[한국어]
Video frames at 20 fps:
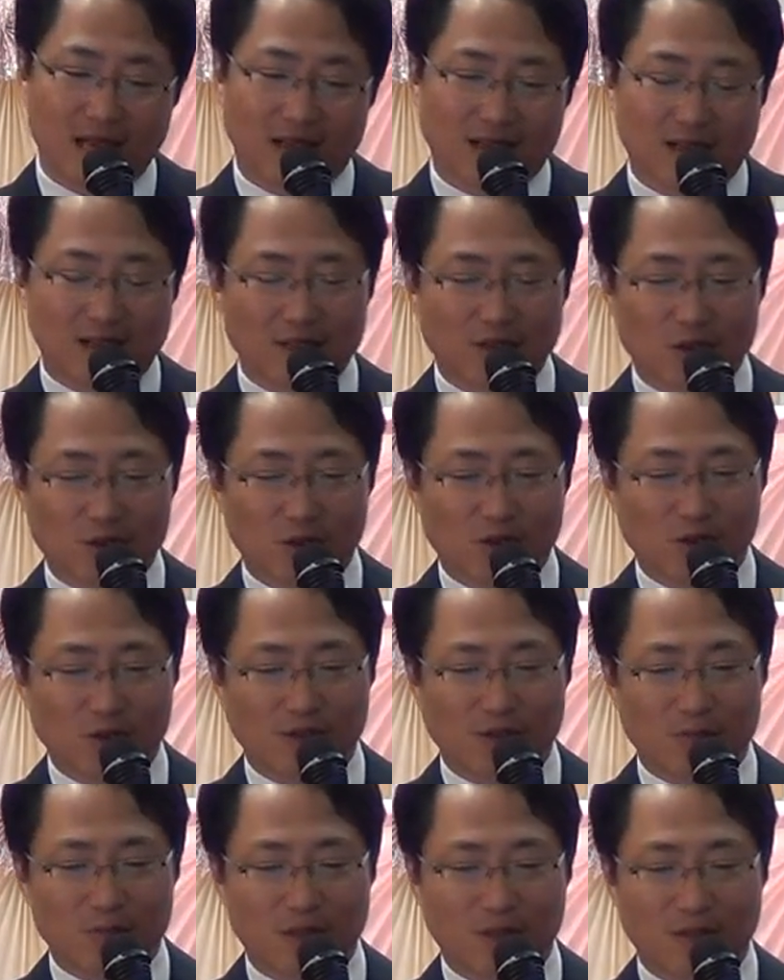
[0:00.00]
그래서
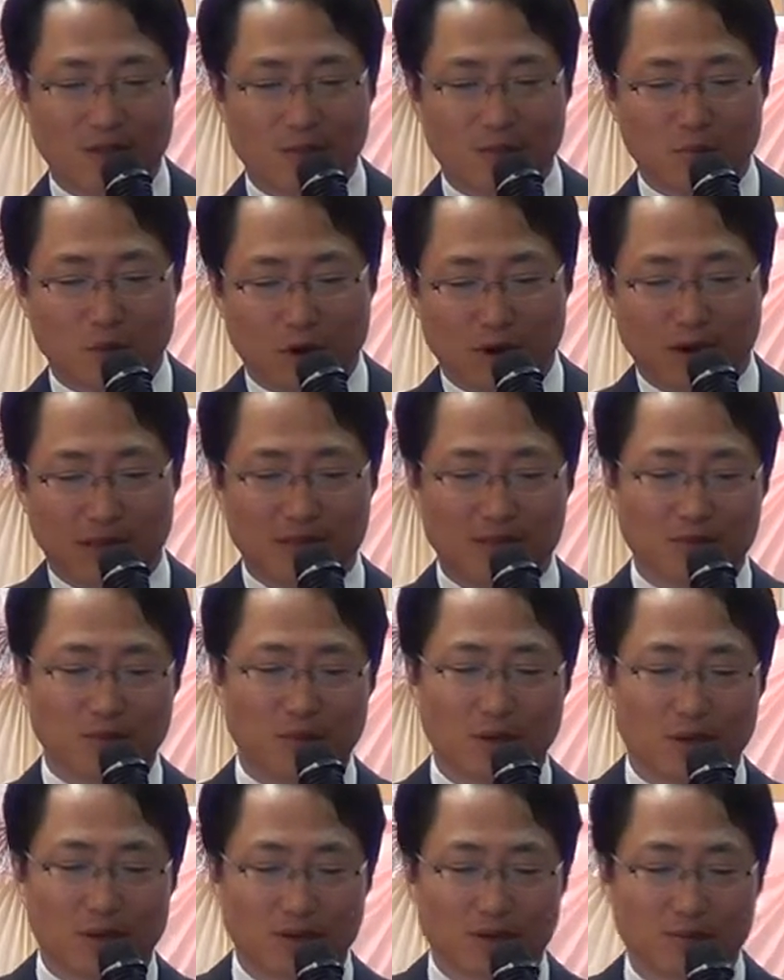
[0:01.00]
추수감사절은 몇 가지
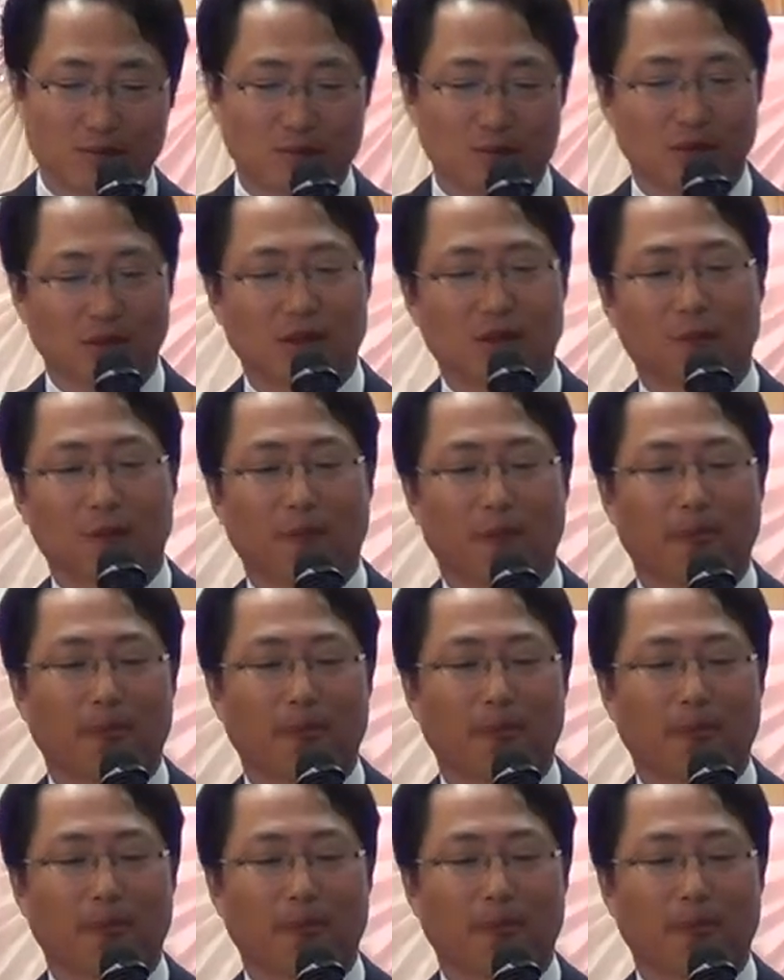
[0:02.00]
의미가 있습니다.